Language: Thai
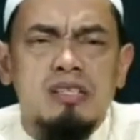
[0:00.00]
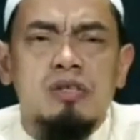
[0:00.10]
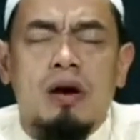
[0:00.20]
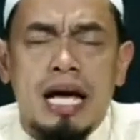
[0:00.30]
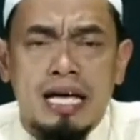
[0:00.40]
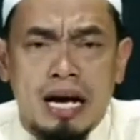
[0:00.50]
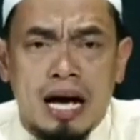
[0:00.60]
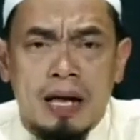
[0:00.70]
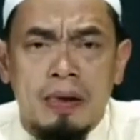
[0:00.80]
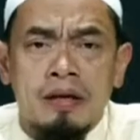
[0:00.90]
ซอเลห์ยังไง
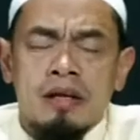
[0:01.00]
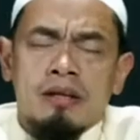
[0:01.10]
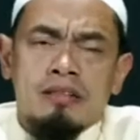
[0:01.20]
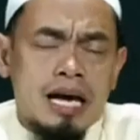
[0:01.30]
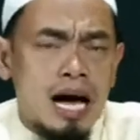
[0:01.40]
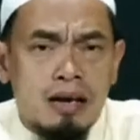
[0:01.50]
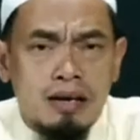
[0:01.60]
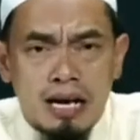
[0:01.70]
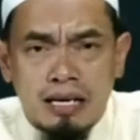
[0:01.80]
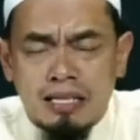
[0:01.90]
แต่หากกา
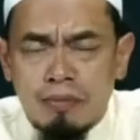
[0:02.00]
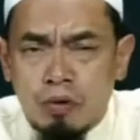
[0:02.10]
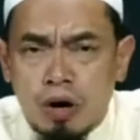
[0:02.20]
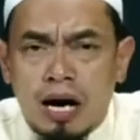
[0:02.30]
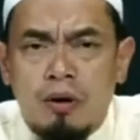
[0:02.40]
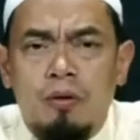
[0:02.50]
รกระทำของเขา